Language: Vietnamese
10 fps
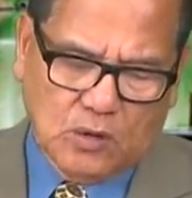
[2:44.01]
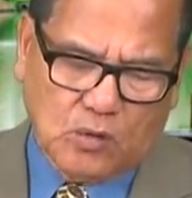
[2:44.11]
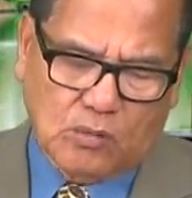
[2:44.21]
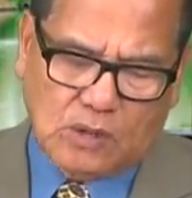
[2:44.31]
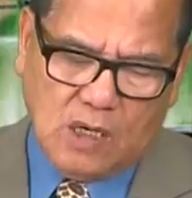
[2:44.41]

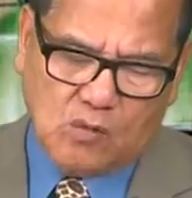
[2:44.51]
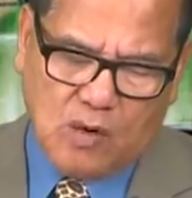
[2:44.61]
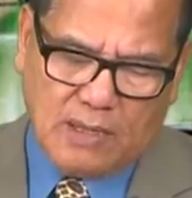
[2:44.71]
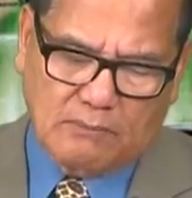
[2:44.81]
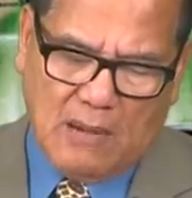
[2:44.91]
cùng cơ
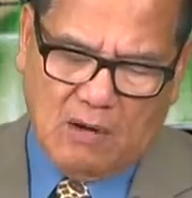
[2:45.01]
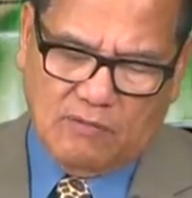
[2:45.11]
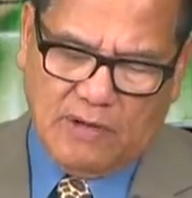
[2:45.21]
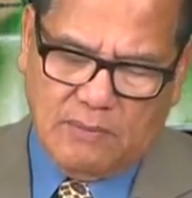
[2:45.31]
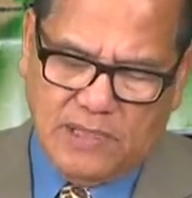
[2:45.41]
quan bảo
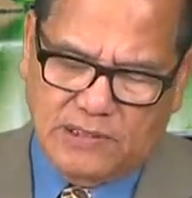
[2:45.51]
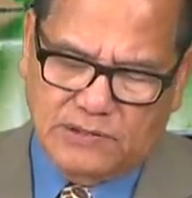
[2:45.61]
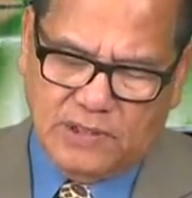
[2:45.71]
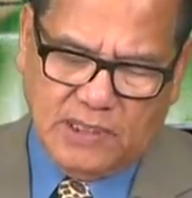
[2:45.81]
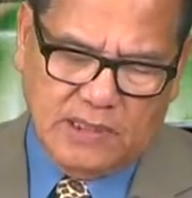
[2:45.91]
vệ biên
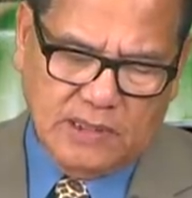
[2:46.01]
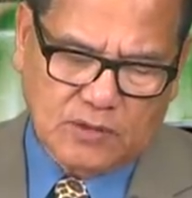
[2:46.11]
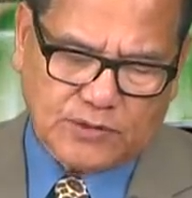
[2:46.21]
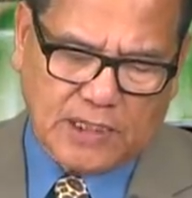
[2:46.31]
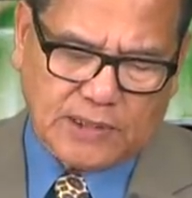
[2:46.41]
giới
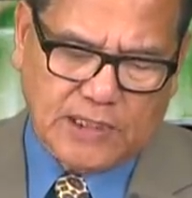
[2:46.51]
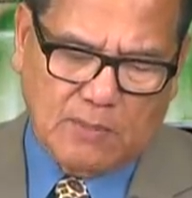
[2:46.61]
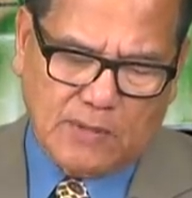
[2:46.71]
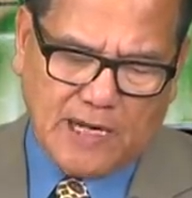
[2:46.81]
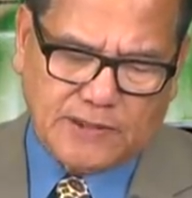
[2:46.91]
có trách
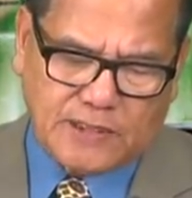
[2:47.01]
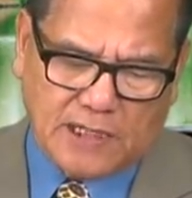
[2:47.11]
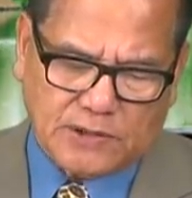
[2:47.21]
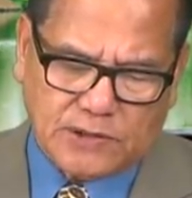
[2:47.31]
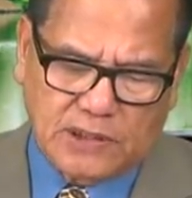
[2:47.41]
nhiệm ngăn
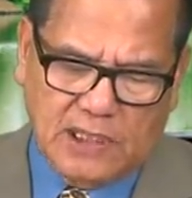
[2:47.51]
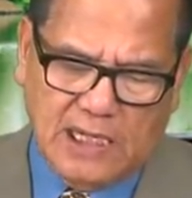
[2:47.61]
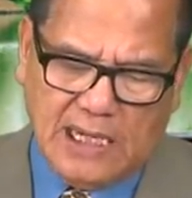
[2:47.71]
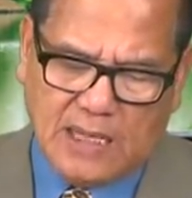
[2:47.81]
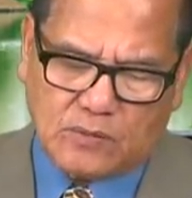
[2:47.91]
chặn sự lây
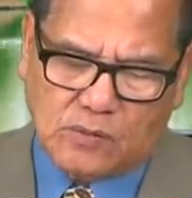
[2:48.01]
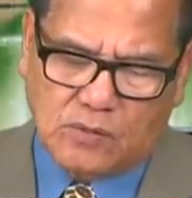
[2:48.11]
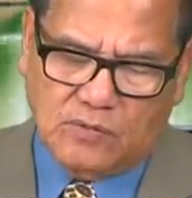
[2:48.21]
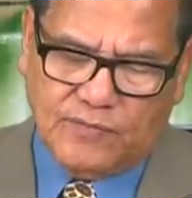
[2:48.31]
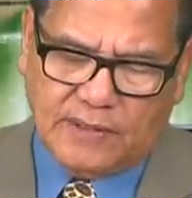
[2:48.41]
lan của
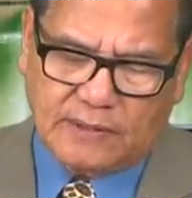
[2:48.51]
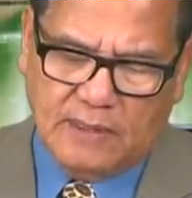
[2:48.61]
Covid